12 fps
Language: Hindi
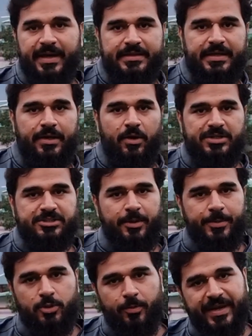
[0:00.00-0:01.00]
पे आते हैं और इसके
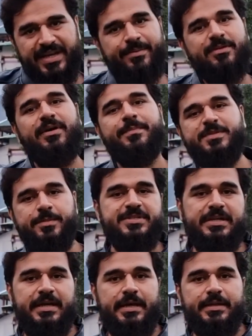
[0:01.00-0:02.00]
बाद फिर दोपहर के बाद वापसी भी
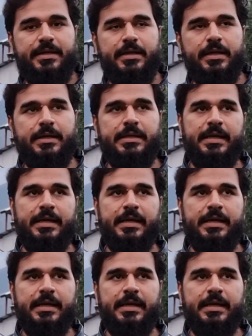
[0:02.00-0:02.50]
चले जाते हैं लेकिन